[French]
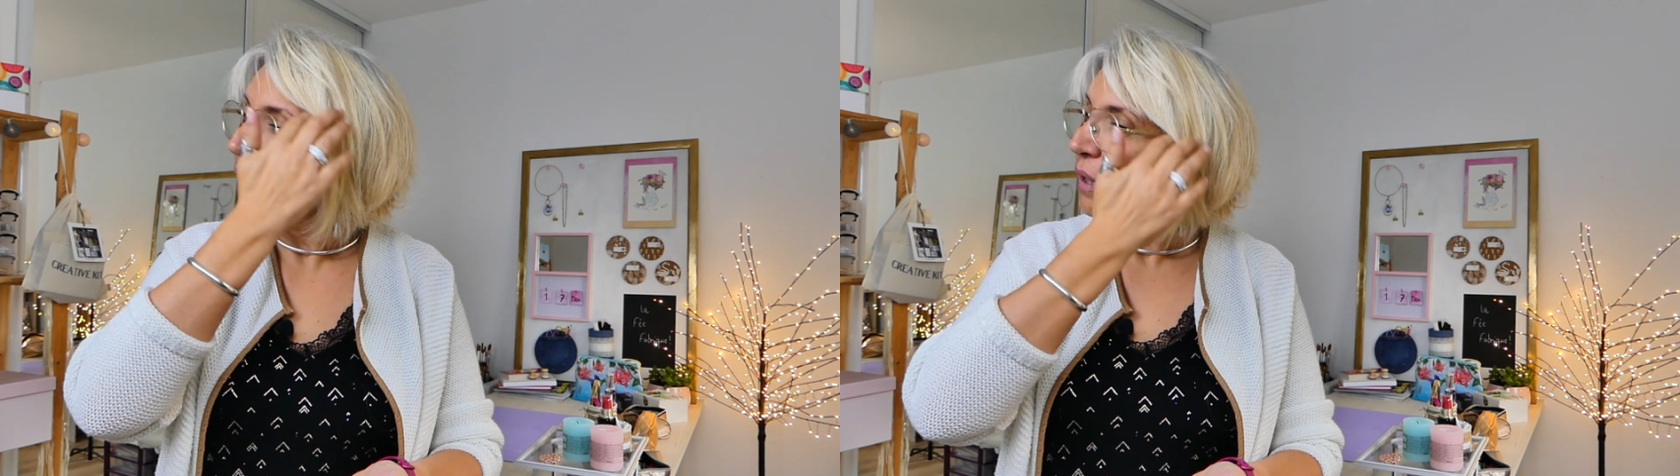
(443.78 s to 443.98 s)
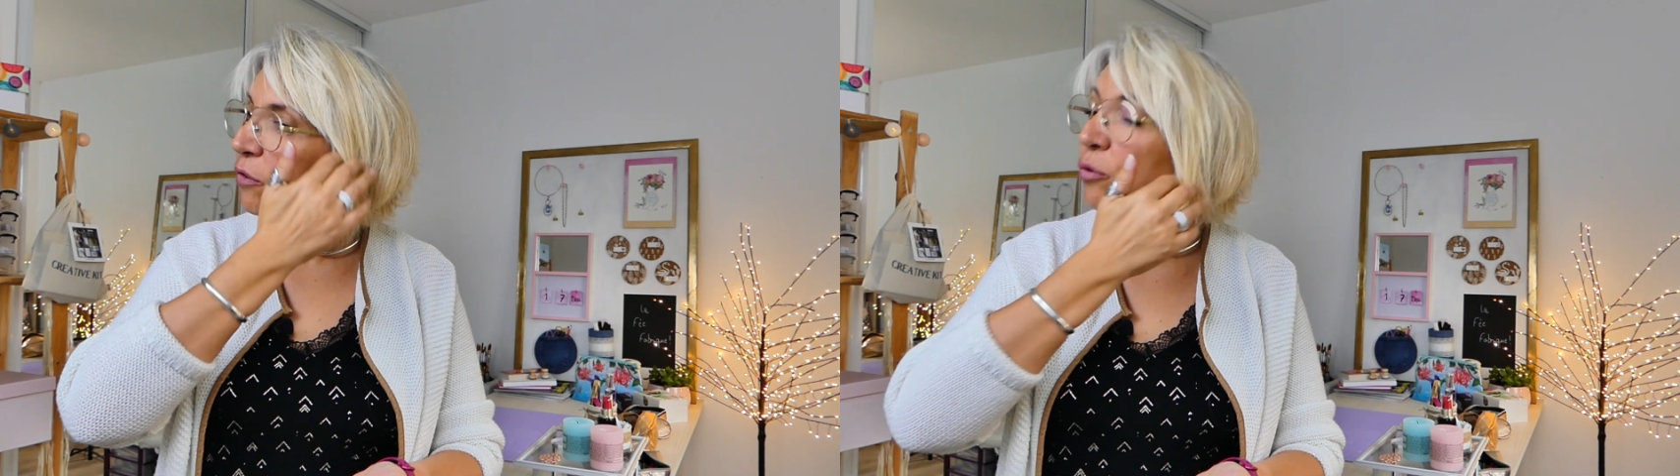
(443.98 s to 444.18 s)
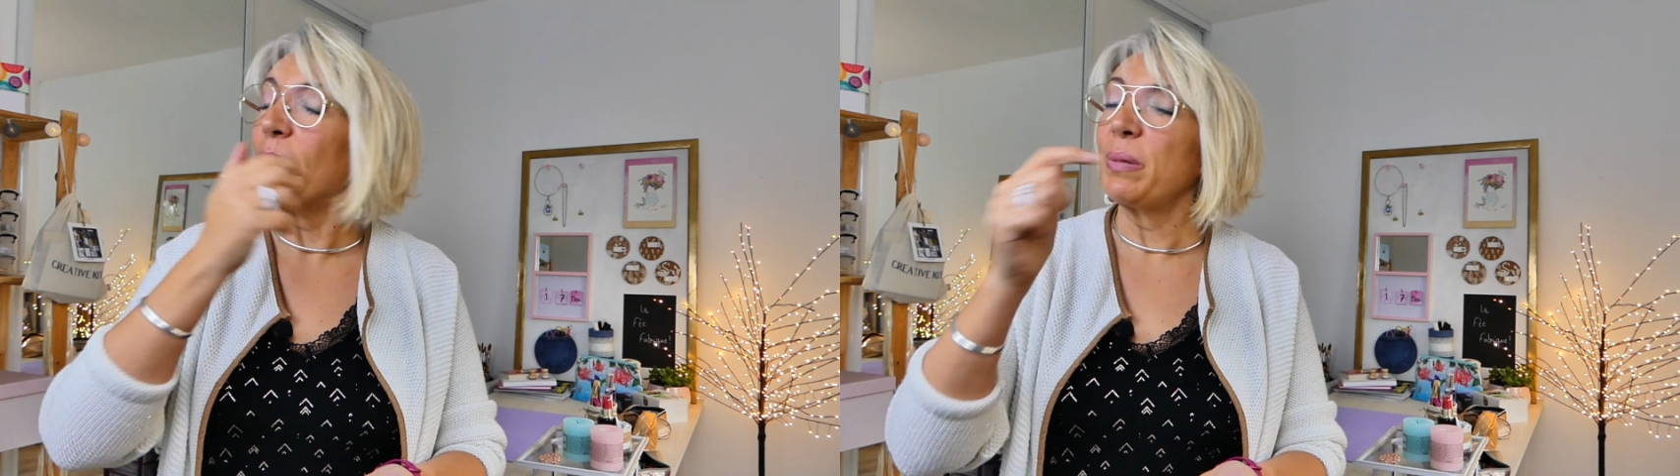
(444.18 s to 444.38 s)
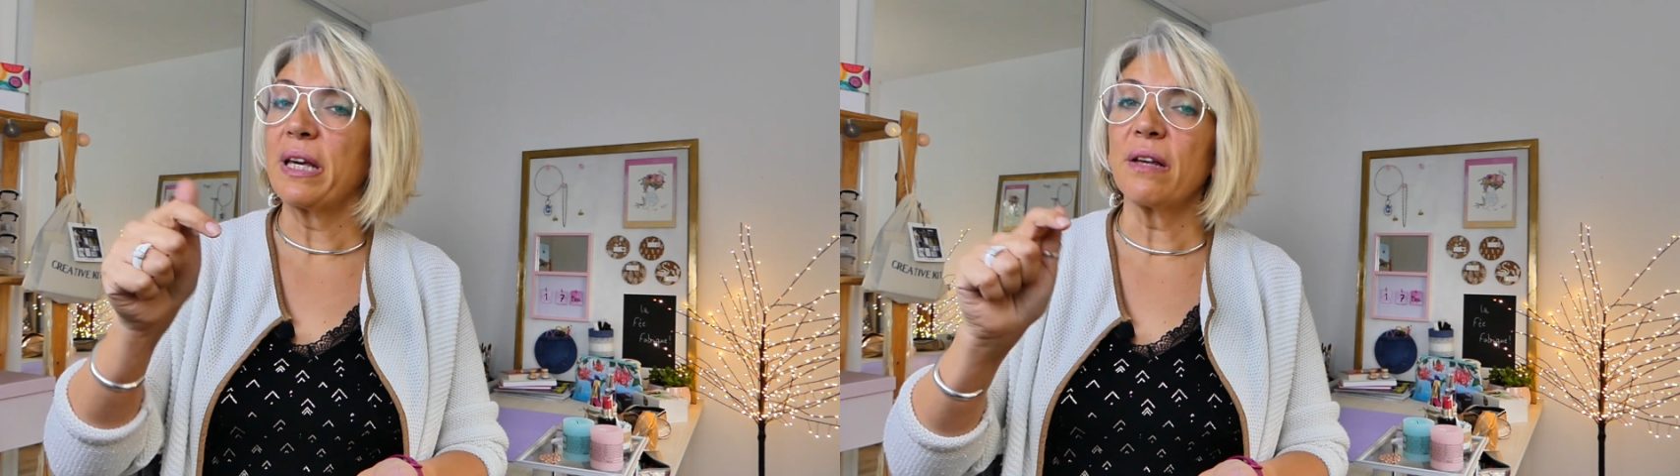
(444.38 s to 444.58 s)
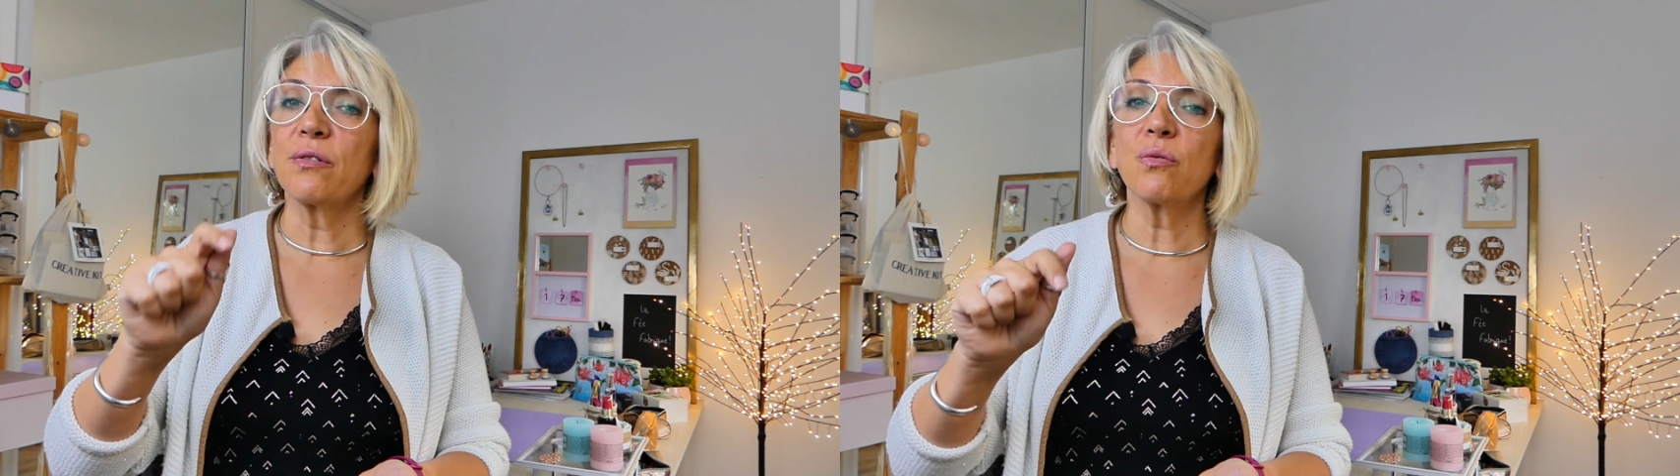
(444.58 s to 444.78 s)
sur
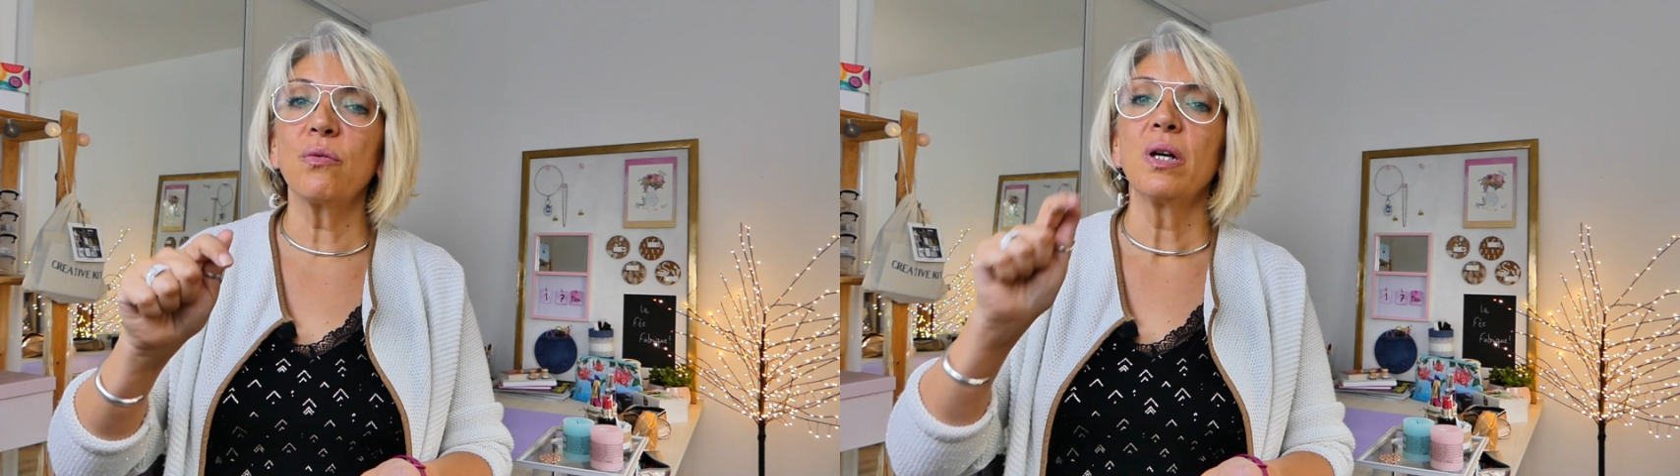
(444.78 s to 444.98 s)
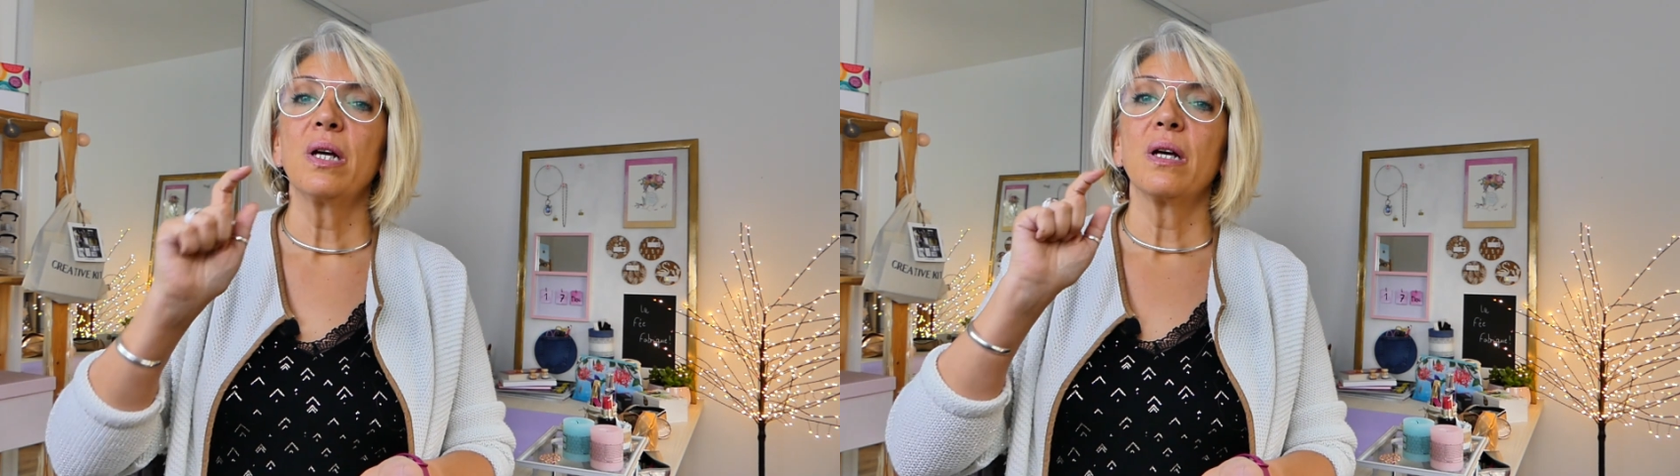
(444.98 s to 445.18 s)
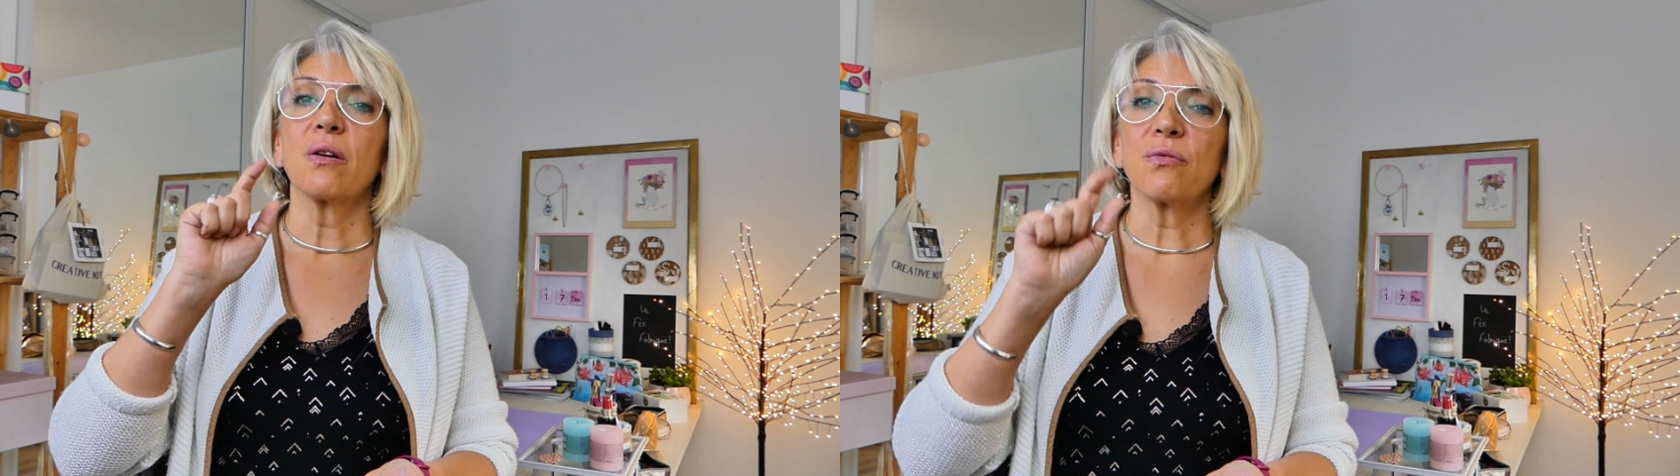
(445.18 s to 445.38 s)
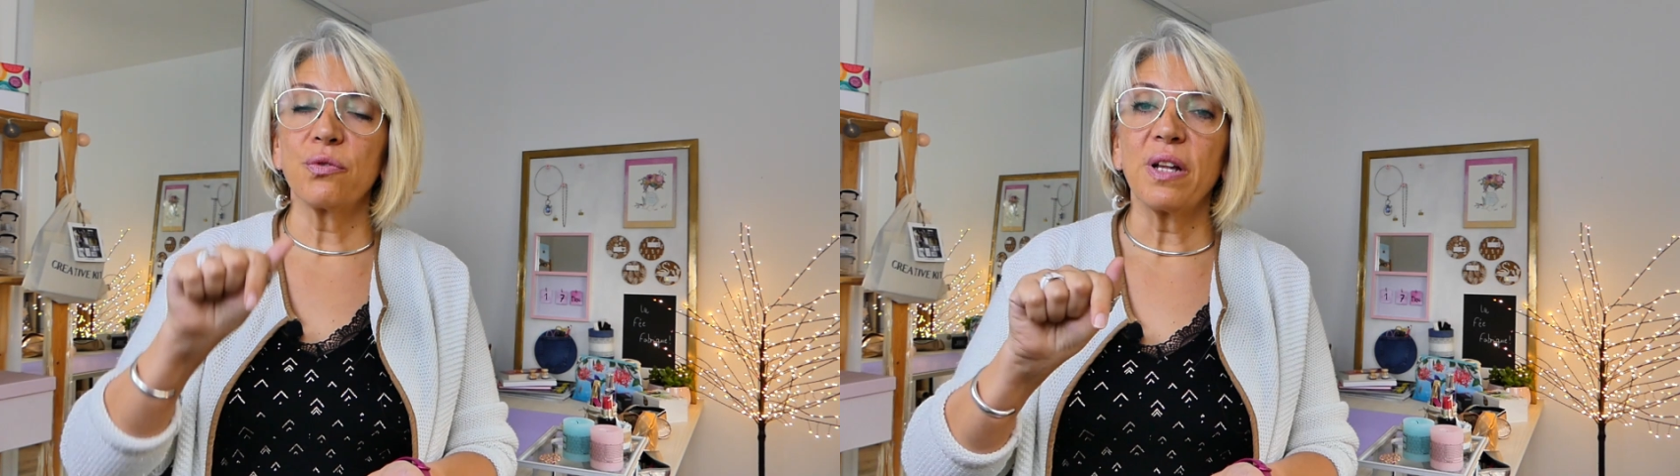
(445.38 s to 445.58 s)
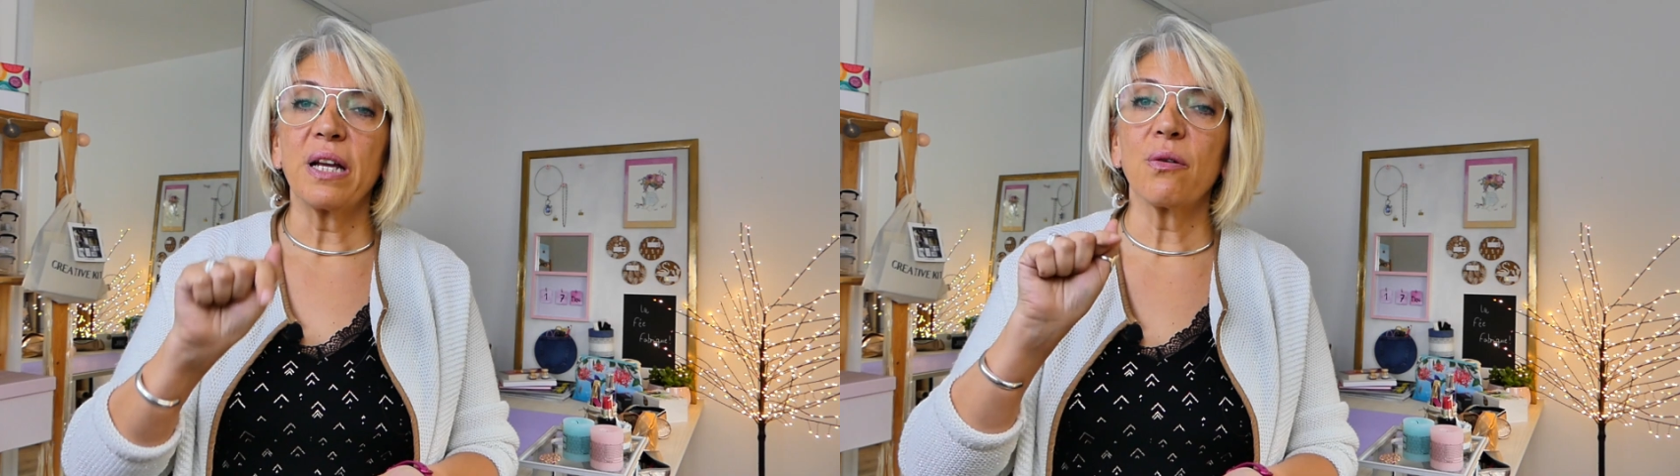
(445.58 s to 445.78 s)
l'application quand vous allez